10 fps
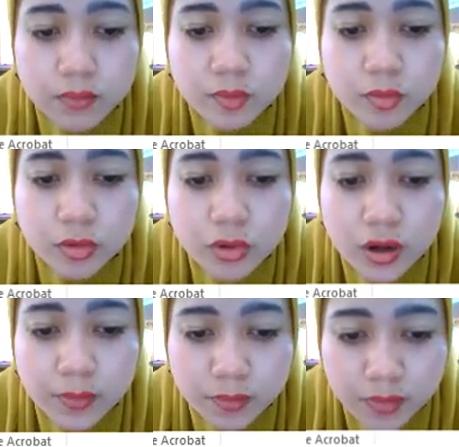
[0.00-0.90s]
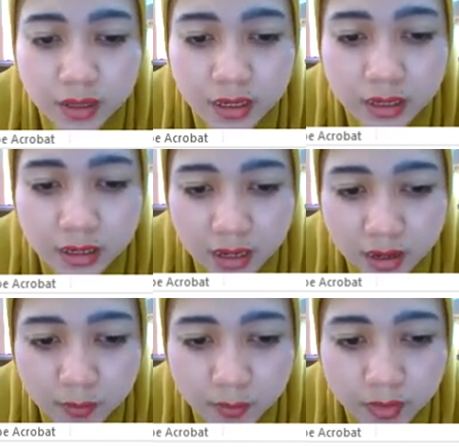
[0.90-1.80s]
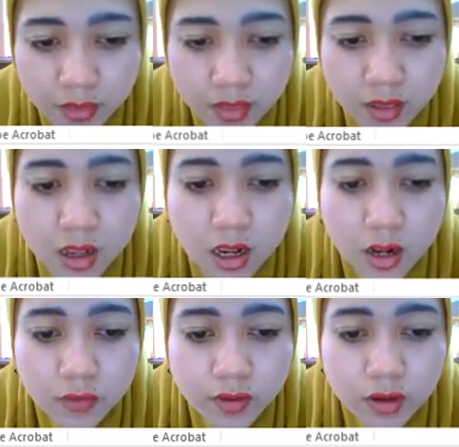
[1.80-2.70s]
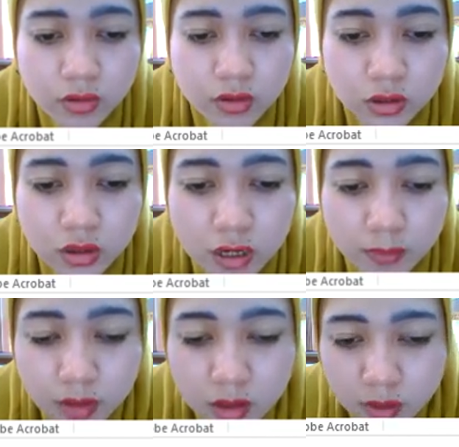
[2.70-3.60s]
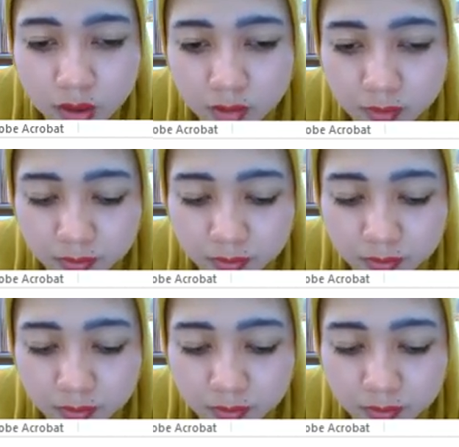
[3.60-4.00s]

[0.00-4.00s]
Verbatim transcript: pembuluh kapiler ya. Alveolus itu terdapat di mana?